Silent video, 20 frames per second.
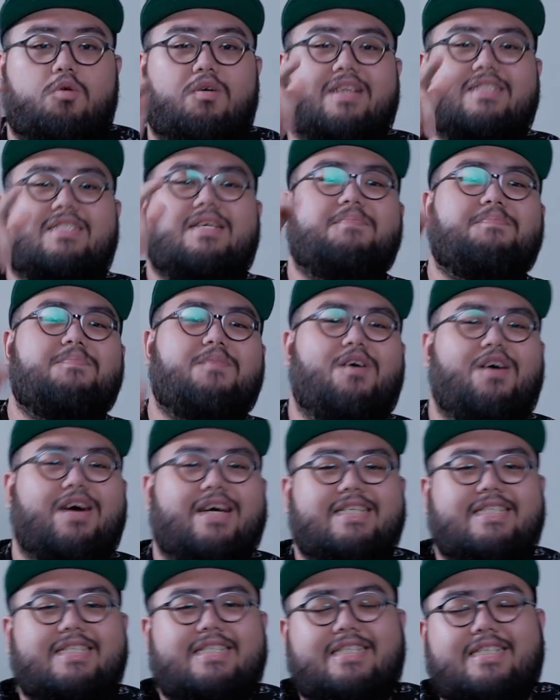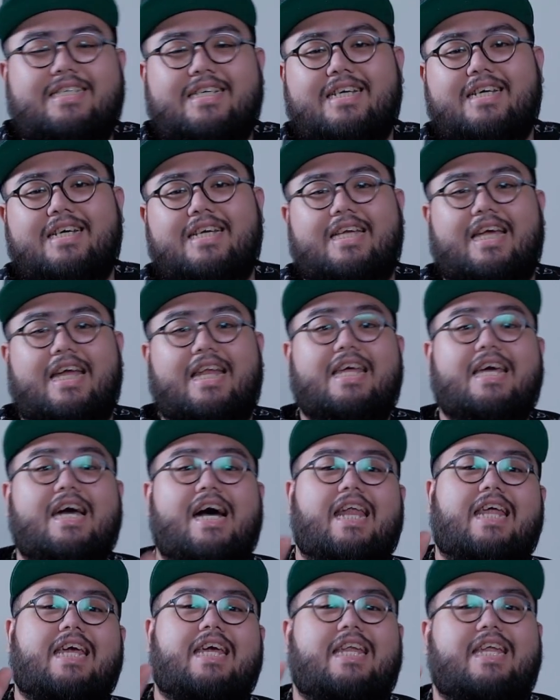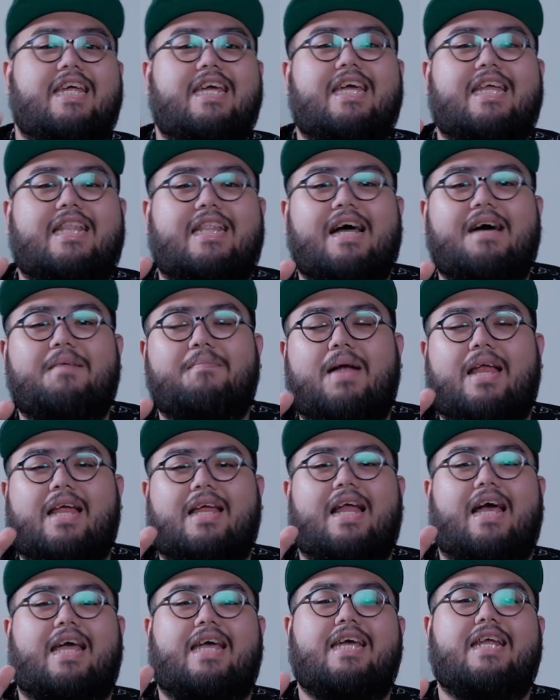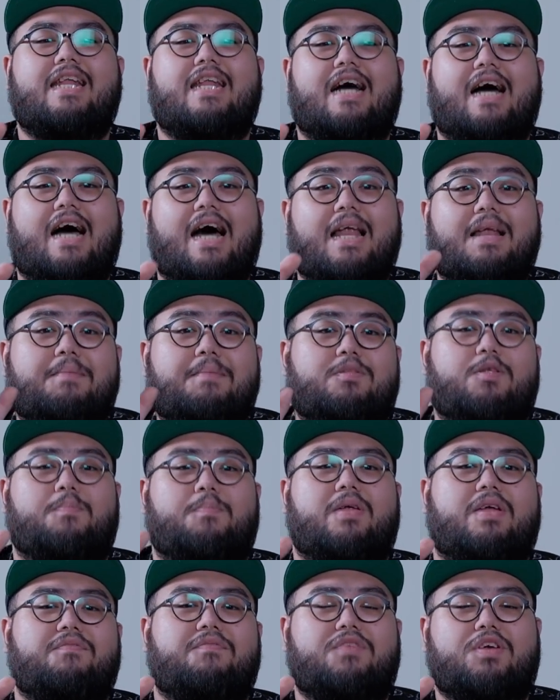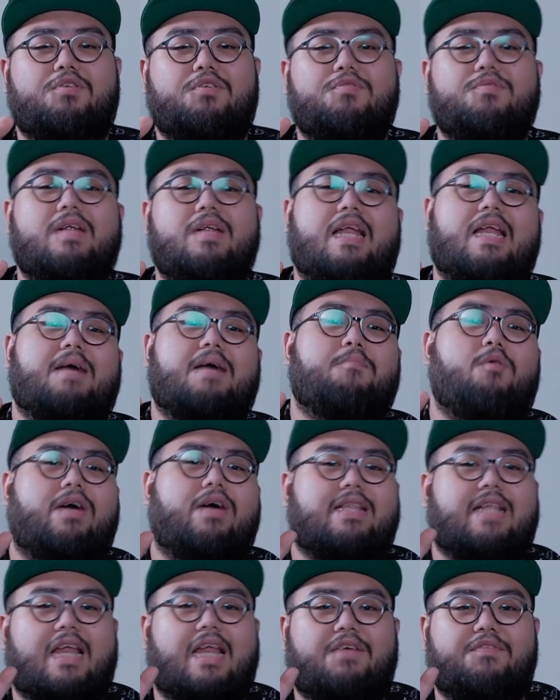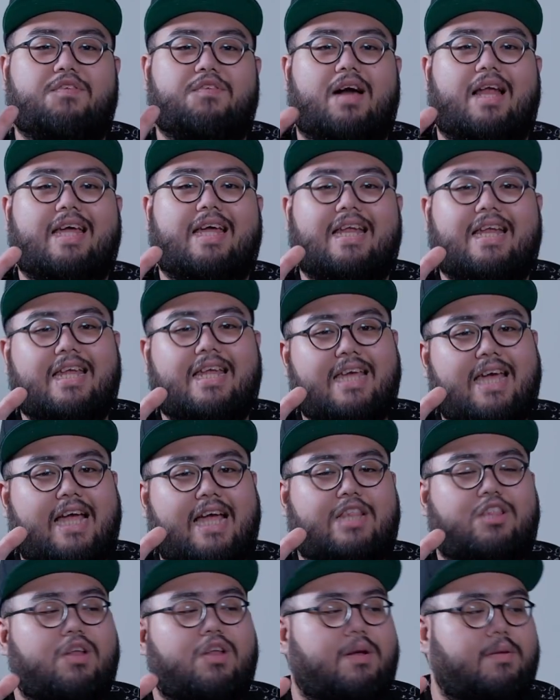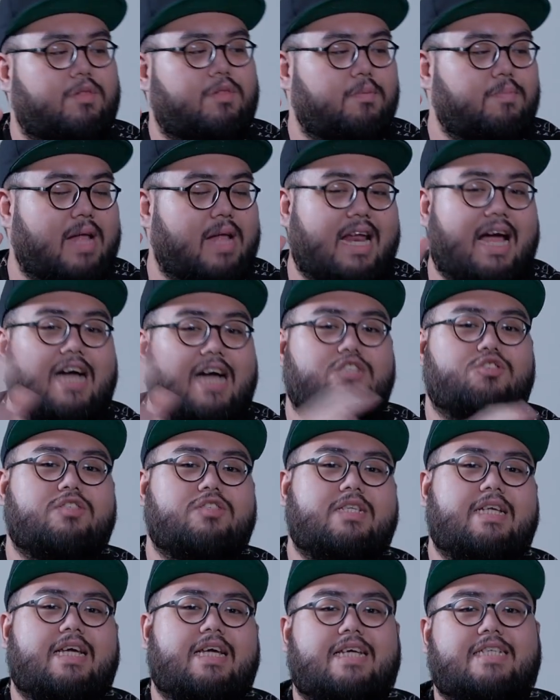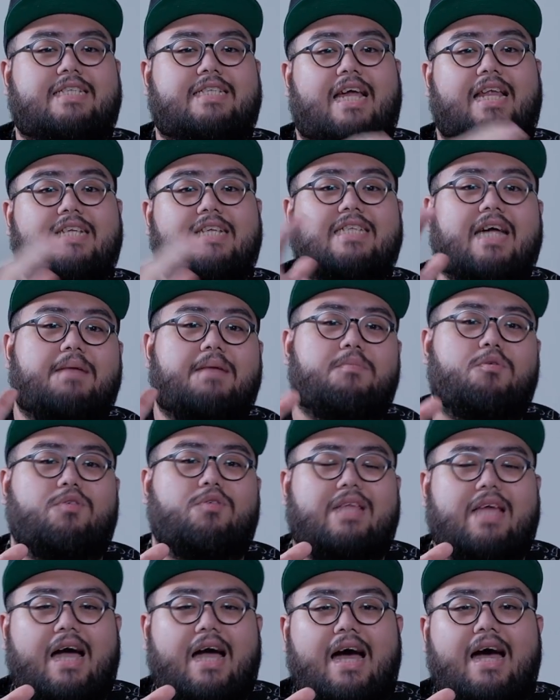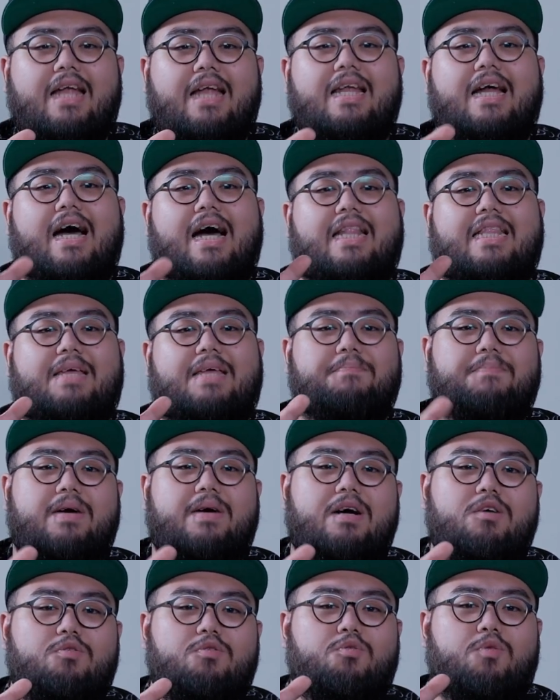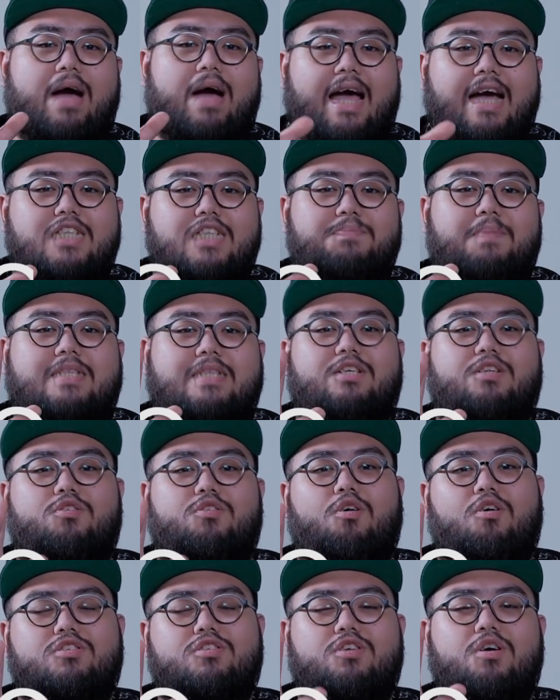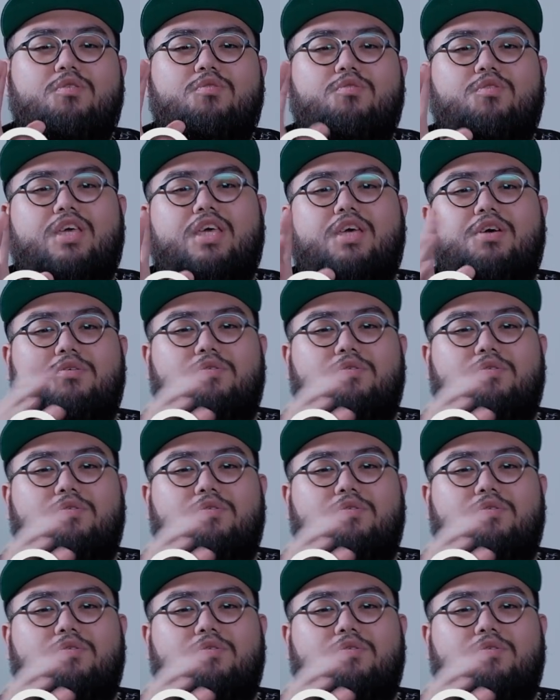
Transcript: What's up boys? Jadi hari ini kita balik lagi dengan laptop review dan yang mau kita review kali ini yaitu laptop dari Asus nih, seri ZenBook-nya dengan tipe UX410UQ.